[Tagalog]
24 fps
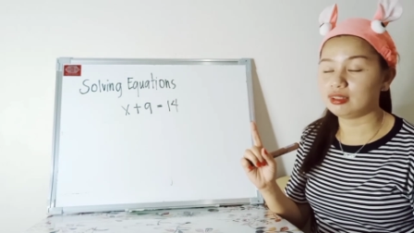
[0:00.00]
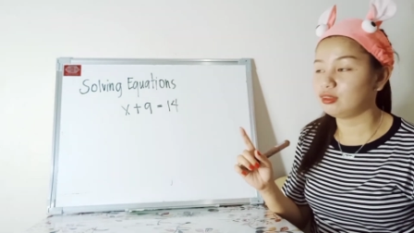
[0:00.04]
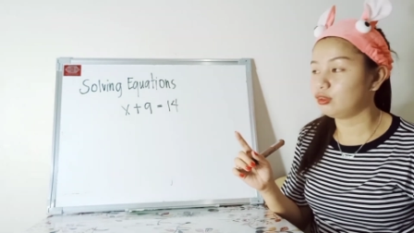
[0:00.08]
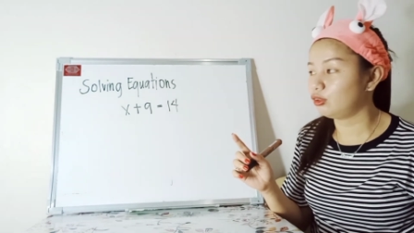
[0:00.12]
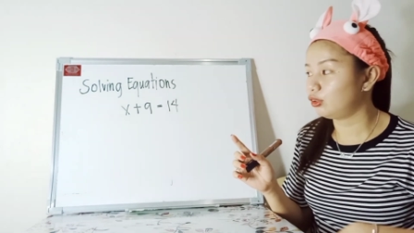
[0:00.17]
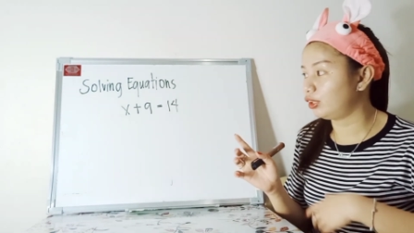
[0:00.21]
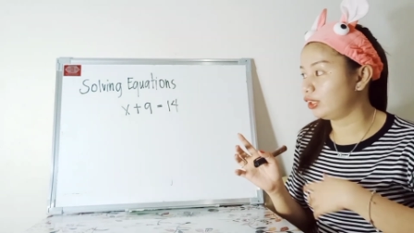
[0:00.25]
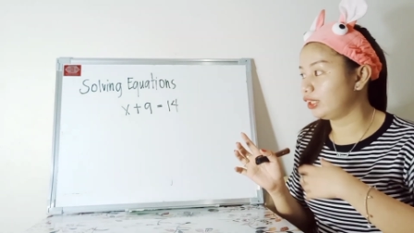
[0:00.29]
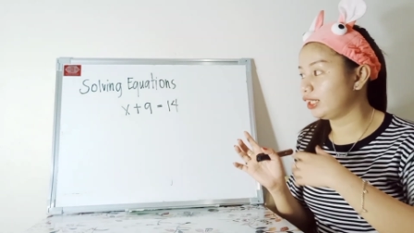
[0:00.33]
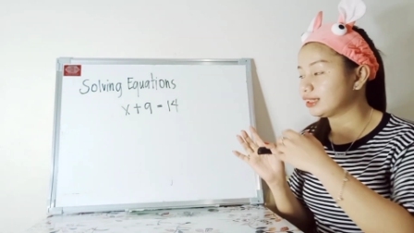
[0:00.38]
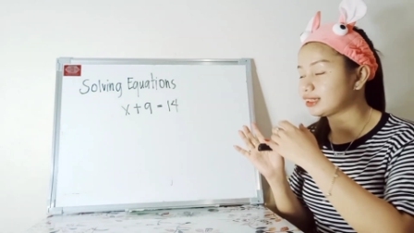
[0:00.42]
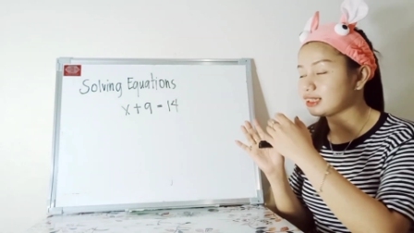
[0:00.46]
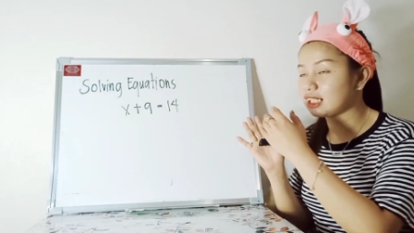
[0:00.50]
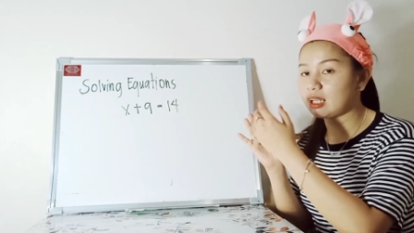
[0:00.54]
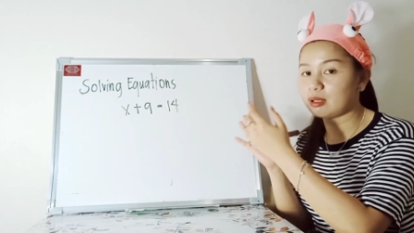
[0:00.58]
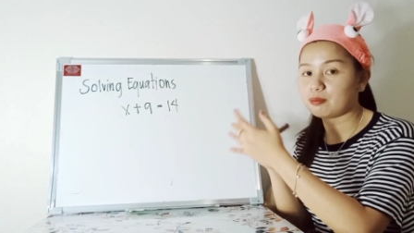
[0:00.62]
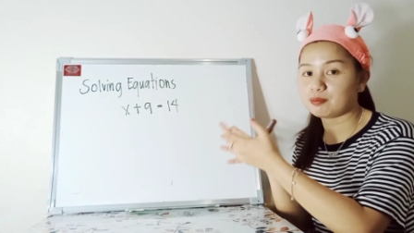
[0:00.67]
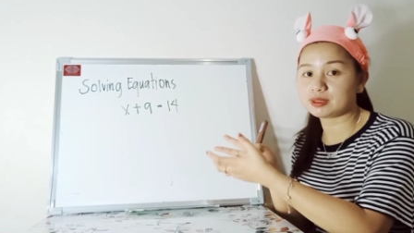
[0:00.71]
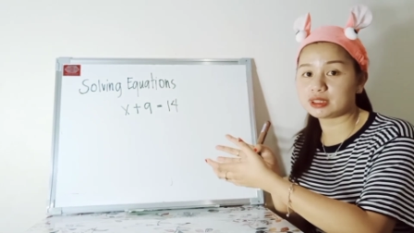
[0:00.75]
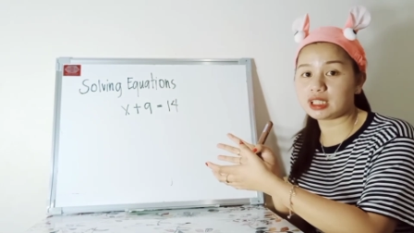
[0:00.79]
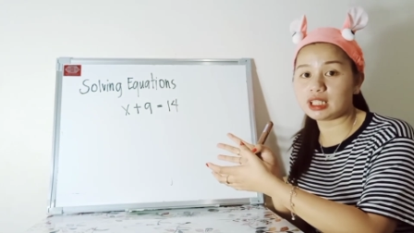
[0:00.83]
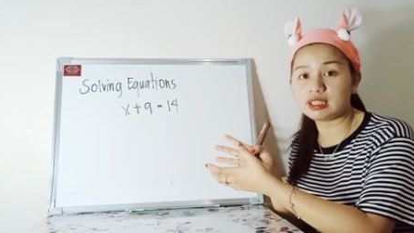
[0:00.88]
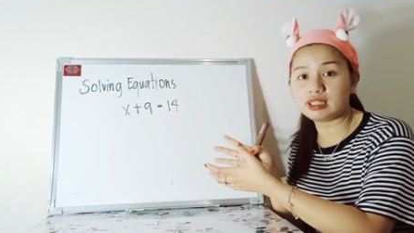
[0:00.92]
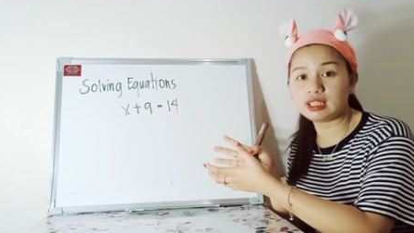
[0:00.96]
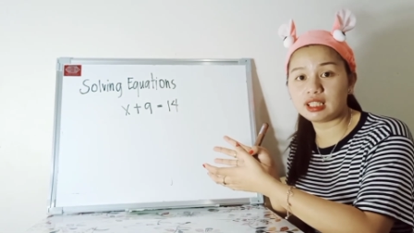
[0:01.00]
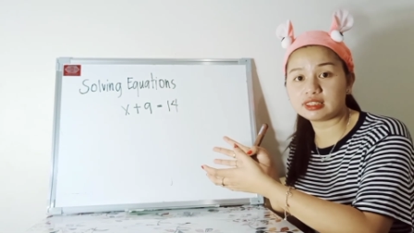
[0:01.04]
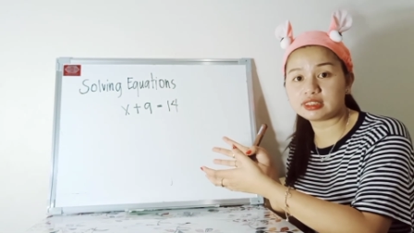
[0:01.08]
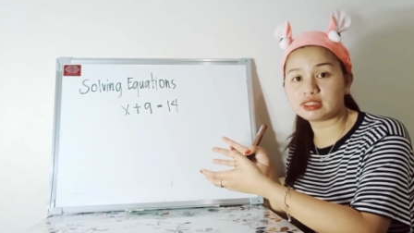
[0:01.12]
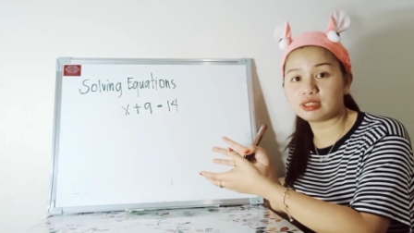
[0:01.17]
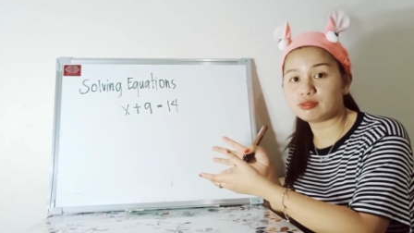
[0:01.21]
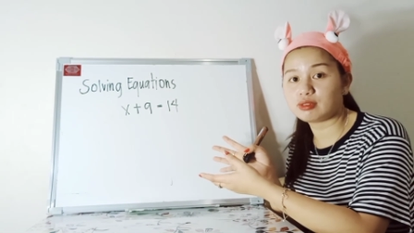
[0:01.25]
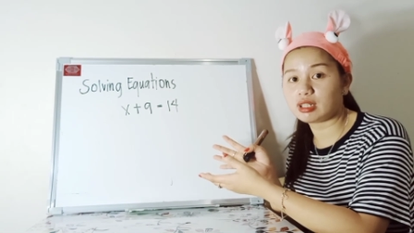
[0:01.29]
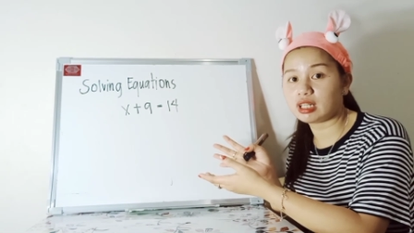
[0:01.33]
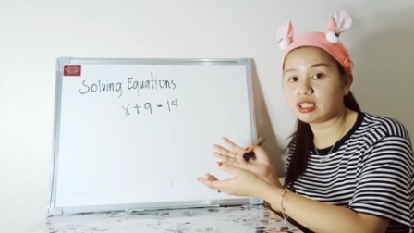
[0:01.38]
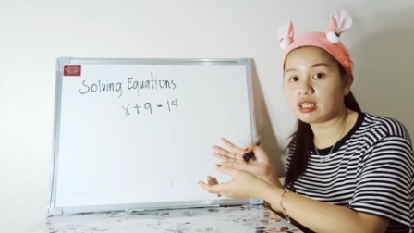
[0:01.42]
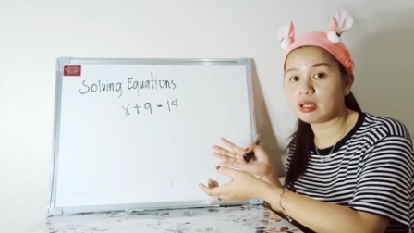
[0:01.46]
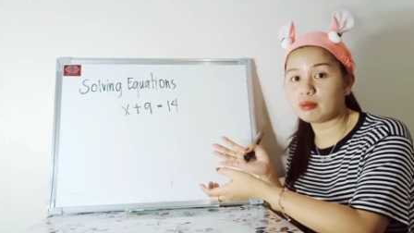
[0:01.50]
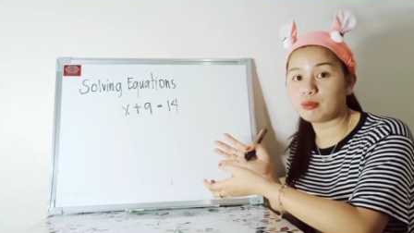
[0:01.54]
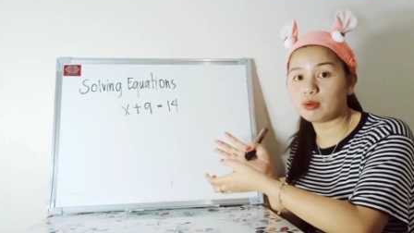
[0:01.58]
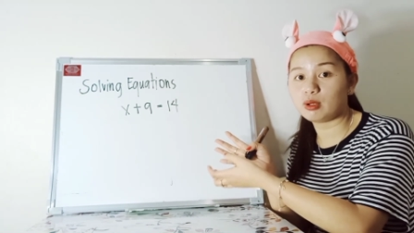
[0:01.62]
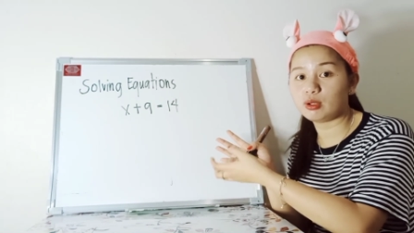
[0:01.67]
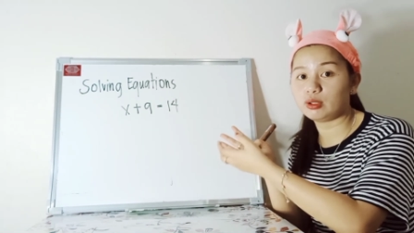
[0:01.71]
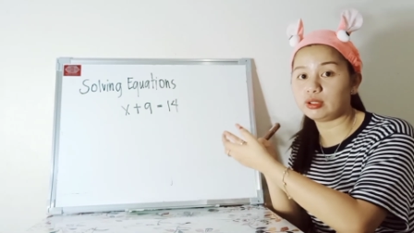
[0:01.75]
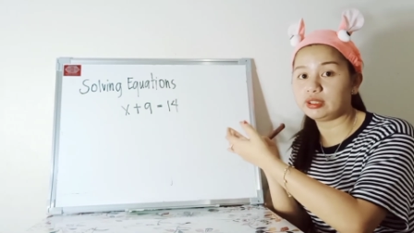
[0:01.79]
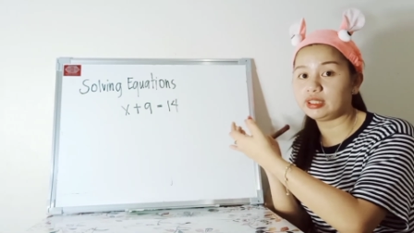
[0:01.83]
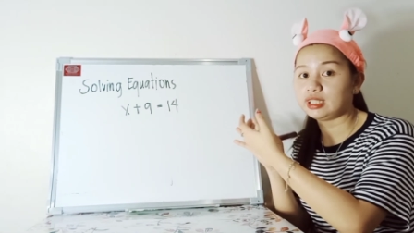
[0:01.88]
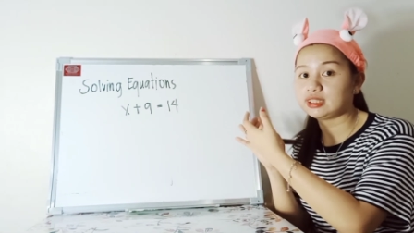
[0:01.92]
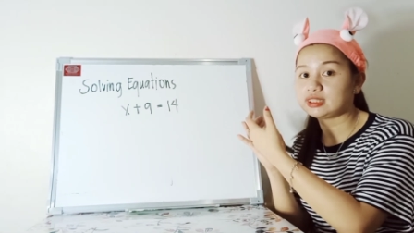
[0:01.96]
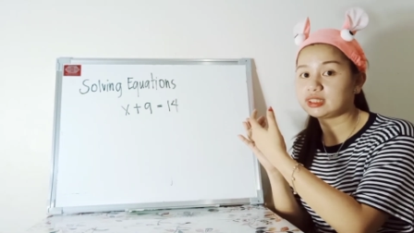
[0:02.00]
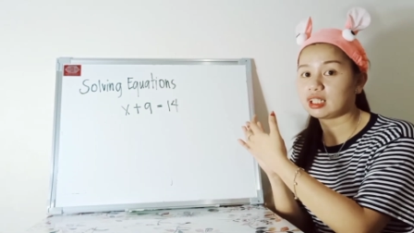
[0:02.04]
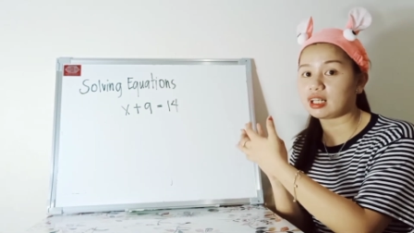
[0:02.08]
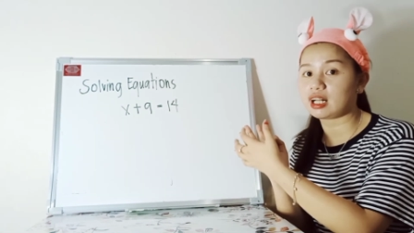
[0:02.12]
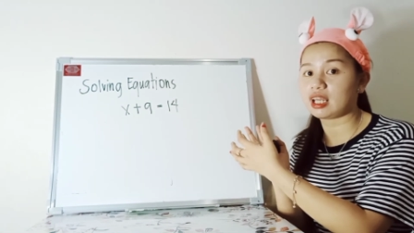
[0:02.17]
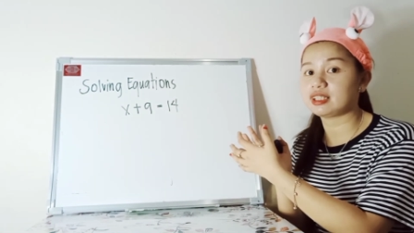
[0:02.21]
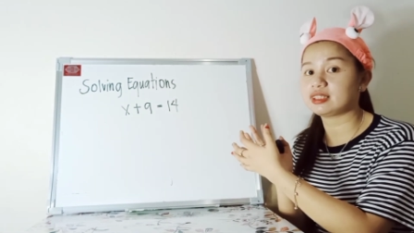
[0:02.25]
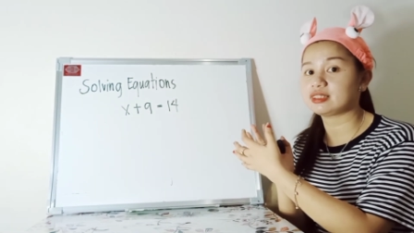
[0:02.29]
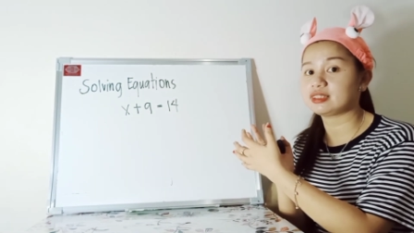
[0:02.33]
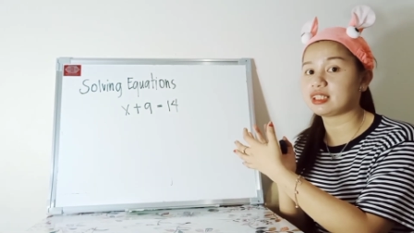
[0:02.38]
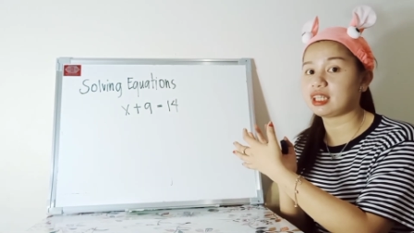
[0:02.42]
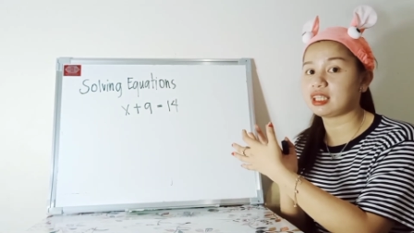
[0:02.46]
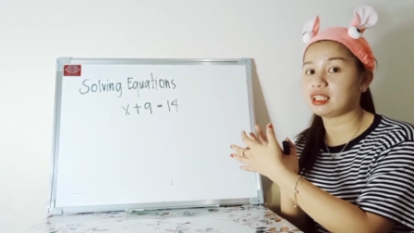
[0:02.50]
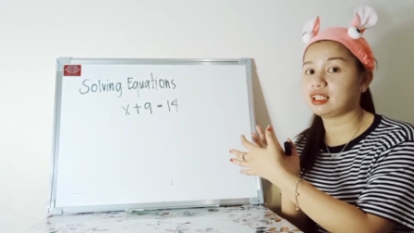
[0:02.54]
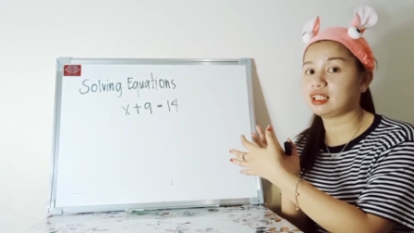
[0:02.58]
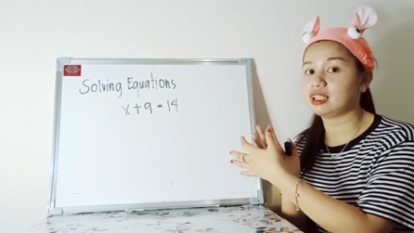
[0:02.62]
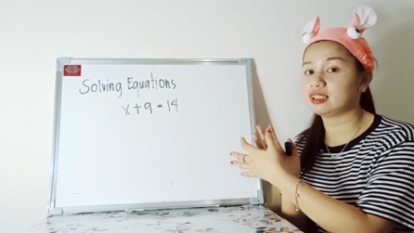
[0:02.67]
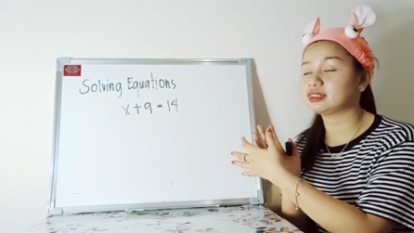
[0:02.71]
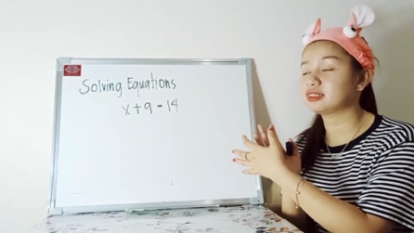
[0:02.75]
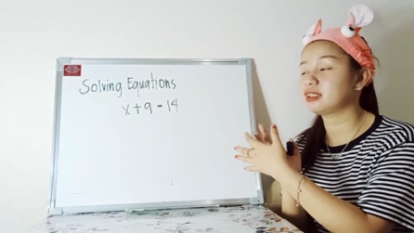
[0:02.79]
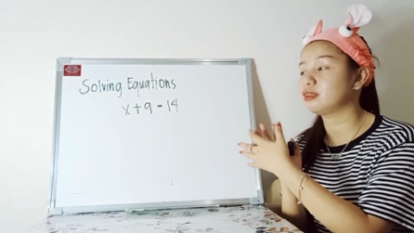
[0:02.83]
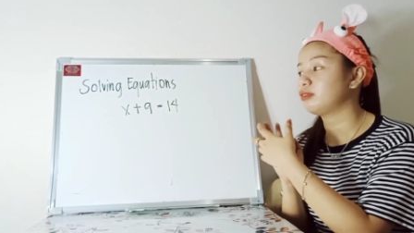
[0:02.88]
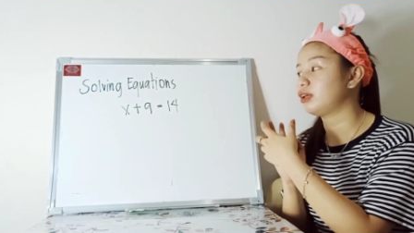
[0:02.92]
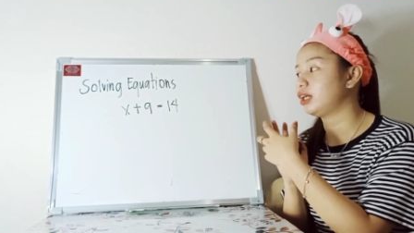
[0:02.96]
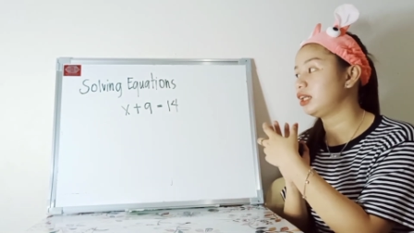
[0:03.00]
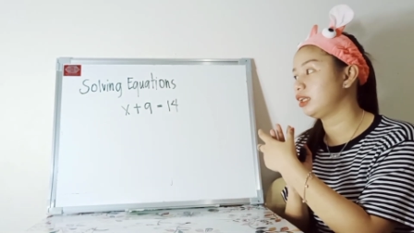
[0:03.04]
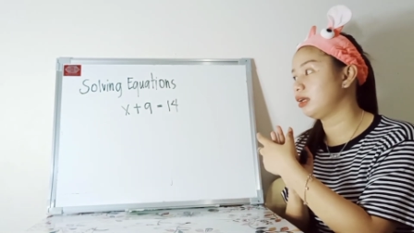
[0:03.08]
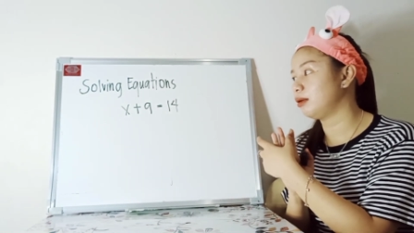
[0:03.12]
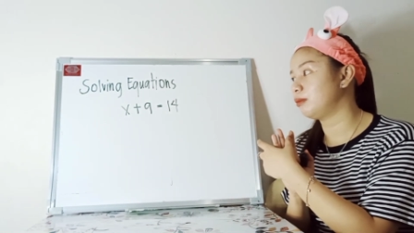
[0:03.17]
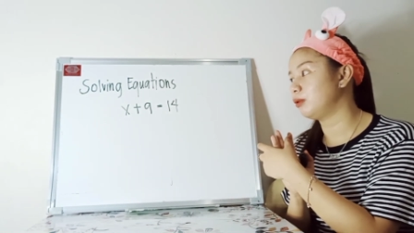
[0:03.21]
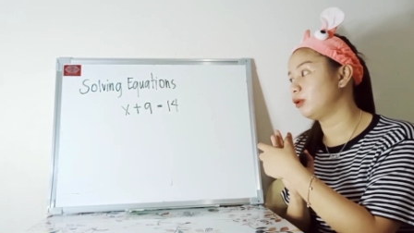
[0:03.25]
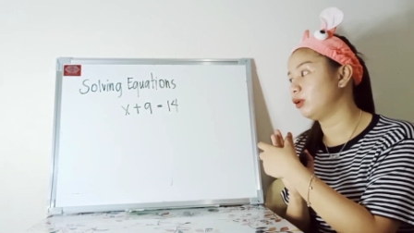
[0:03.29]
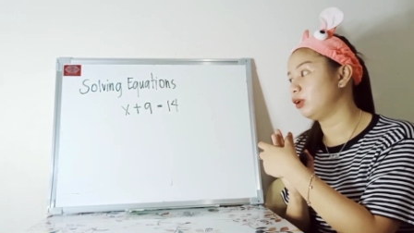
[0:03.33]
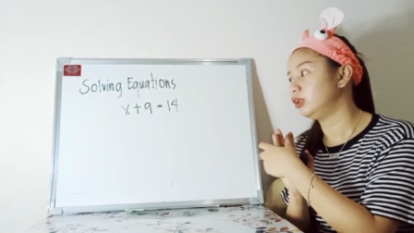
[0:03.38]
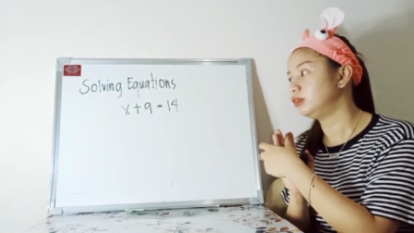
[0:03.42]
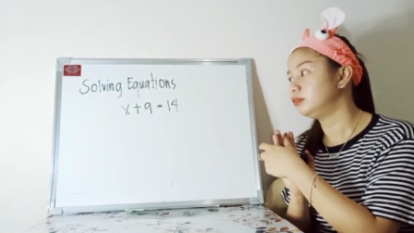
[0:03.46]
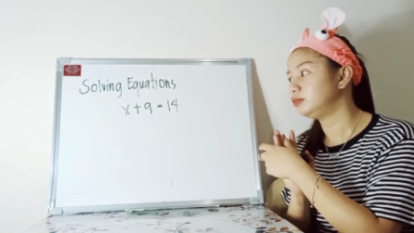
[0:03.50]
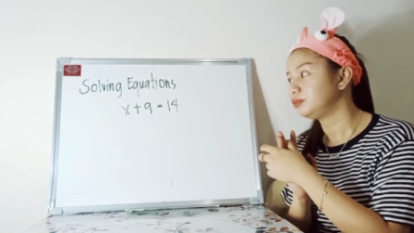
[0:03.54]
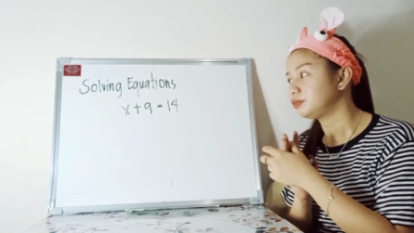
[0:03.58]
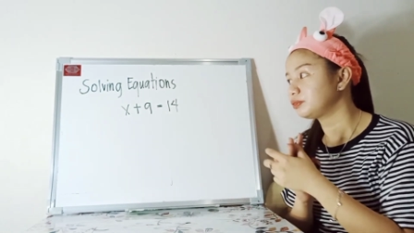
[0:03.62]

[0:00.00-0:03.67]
Or nasa left side lang si variable or nasa right side lang si variable.